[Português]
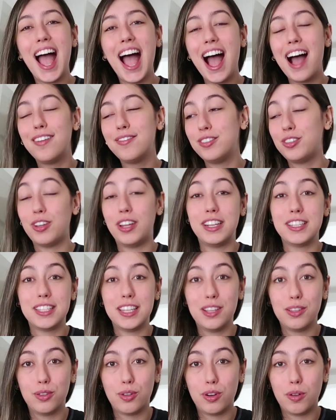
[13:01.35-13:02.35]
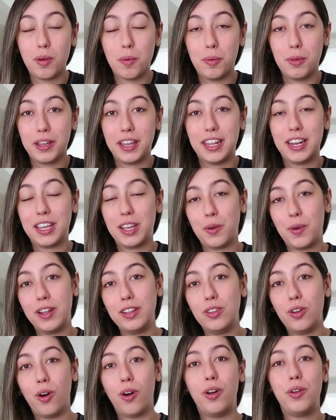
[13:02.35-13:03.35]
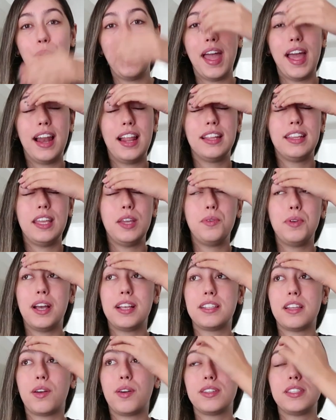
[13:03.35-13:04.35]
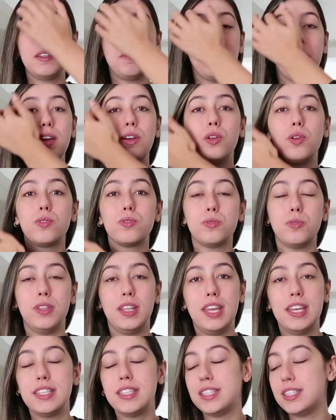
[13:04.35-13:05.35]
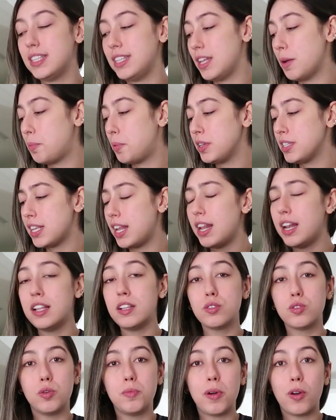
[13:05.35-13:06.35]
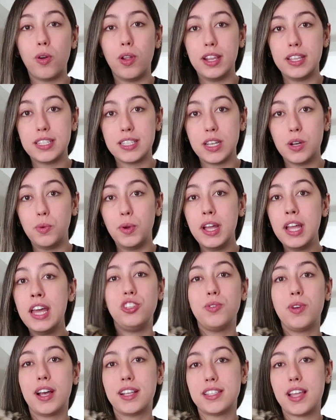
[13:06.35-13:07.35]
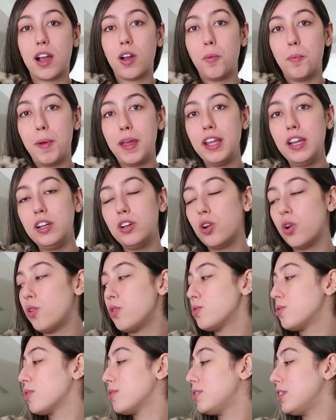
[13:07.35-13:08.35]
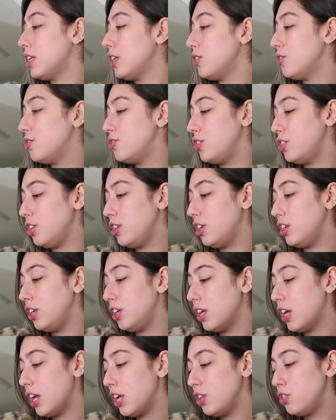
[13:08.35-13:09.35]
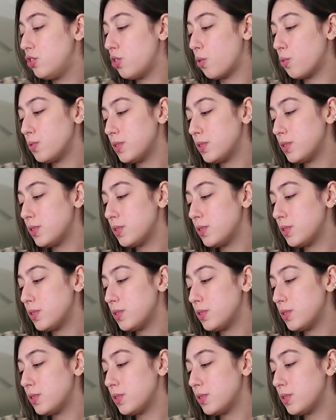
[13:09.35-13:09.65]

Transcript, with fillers: A Vitória Ceredona é uma blogueira que eu adoro. Ela tem um casaco assim bem grosso desses. E depois ela lançou uma coleção, tinha um casaco bem grosso assim de, de